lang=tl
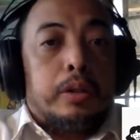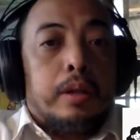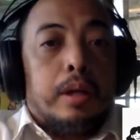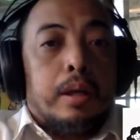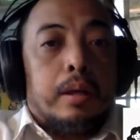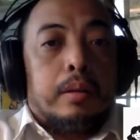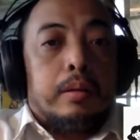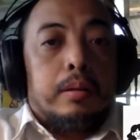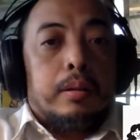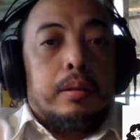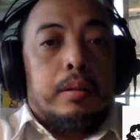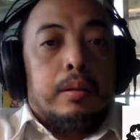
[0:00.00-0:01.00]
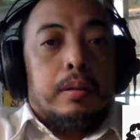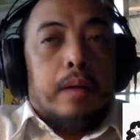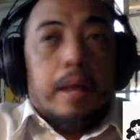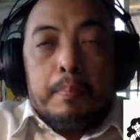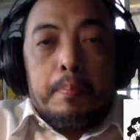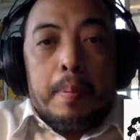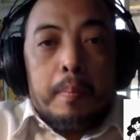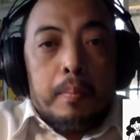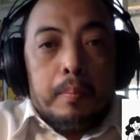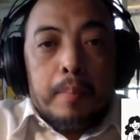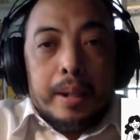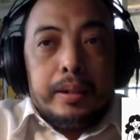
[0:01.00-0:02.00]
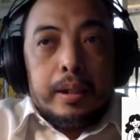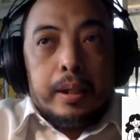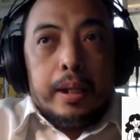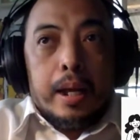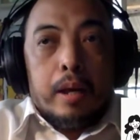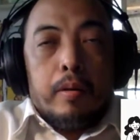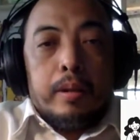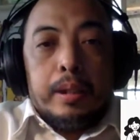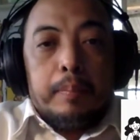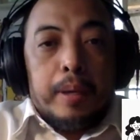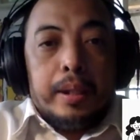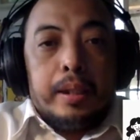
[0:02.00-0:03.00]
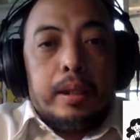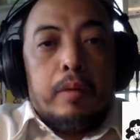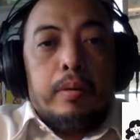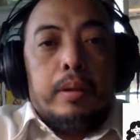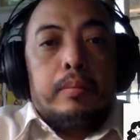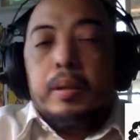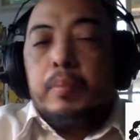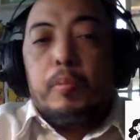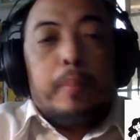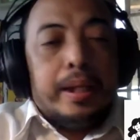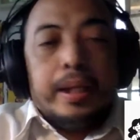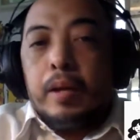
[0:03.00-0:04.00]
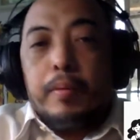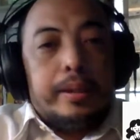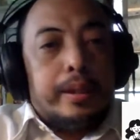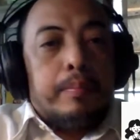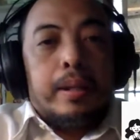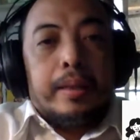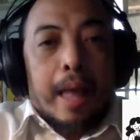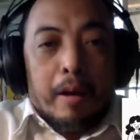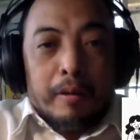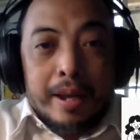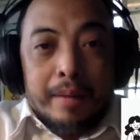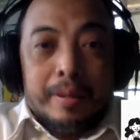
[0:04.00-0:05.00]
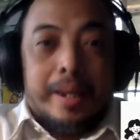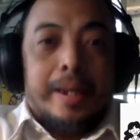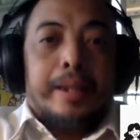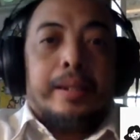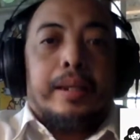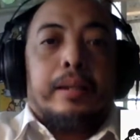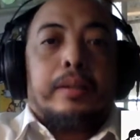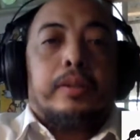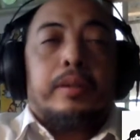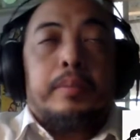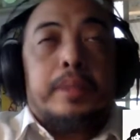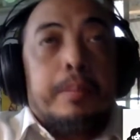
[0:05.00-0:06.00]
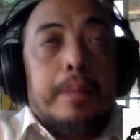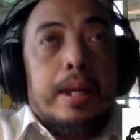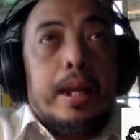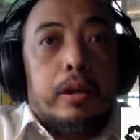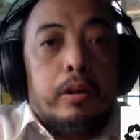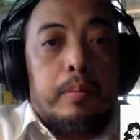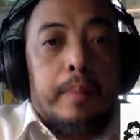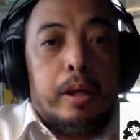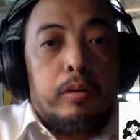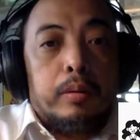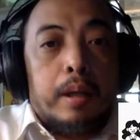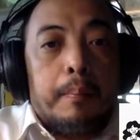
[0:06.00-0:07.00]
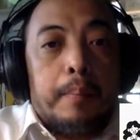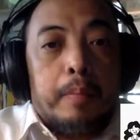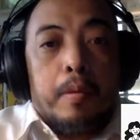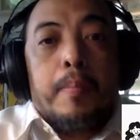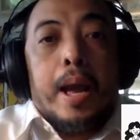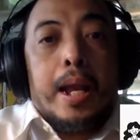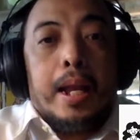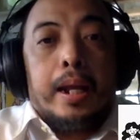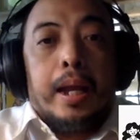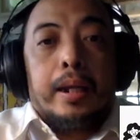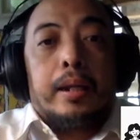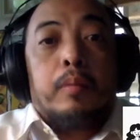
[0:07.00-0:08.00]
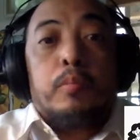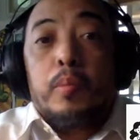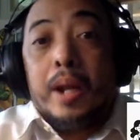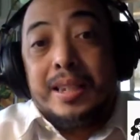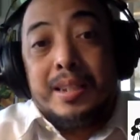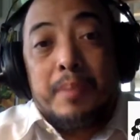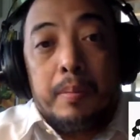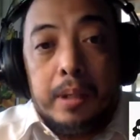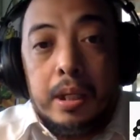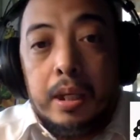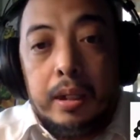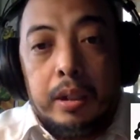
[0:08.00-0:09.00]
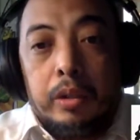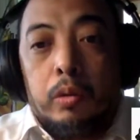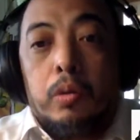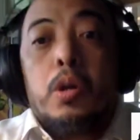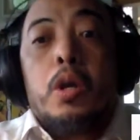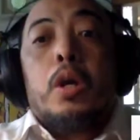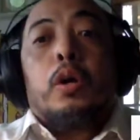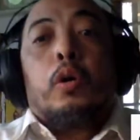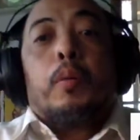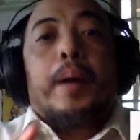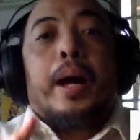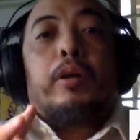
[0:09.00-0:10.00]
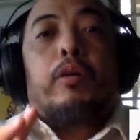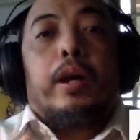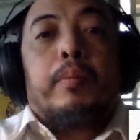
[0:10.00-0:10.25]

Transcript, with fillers: na ay bad yung ginagawa, hindi pwedeng gawin, hindi mo pwedeng gawin sa ibang tao yan, mga ganyan. So, ibig sabihin lang noon, meron ng pagpapahalaga na nagmumula sa pamilya ninyo kung paano kayo